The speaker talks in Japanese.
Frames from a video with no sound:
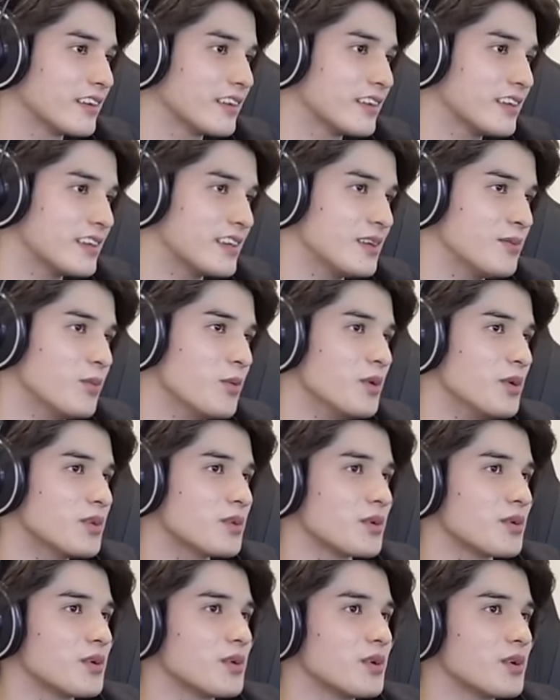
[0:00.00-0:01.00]
キモい
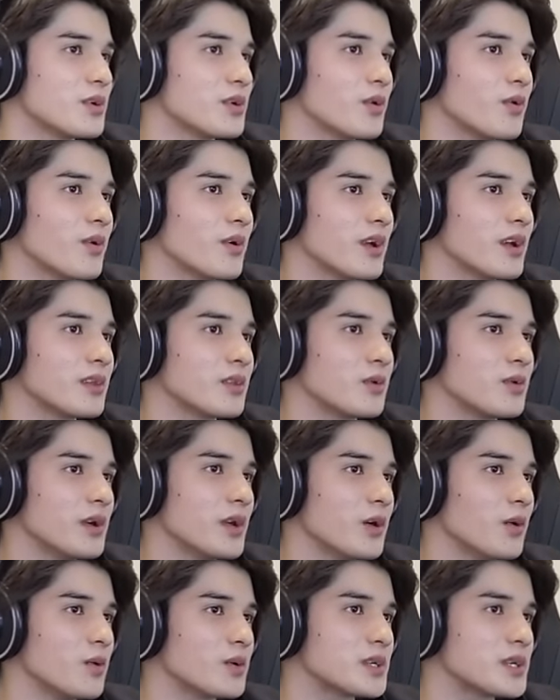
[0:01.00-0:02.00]
という表現の
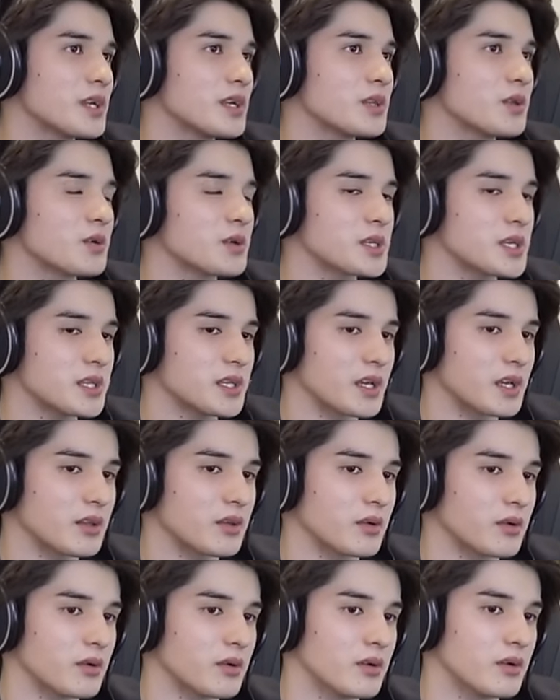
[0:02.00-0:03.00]
上を教えてほしいんだけ
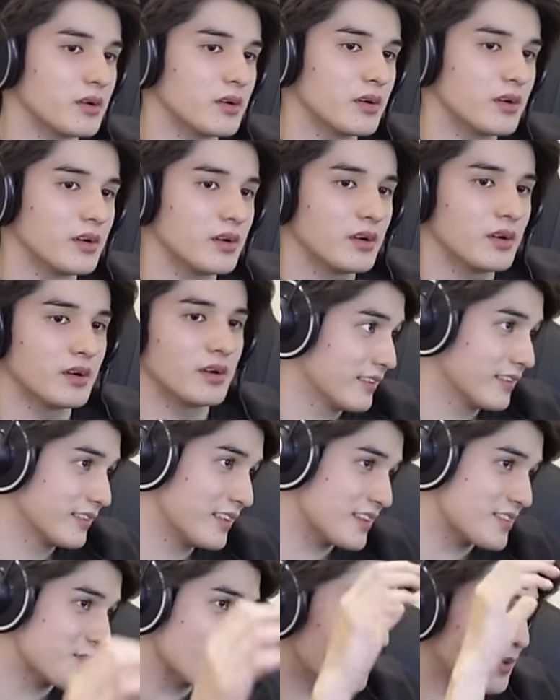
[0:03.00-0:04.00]
ど。
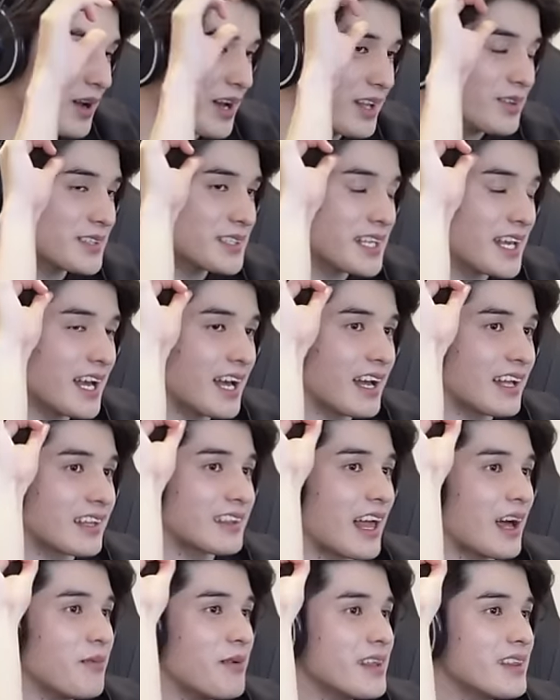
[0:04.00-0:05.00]
で、その後さ、
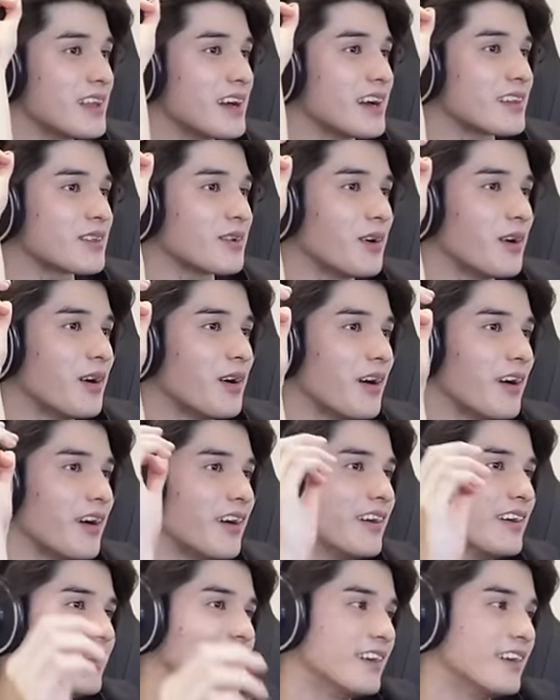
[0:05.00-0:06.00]
食べた後、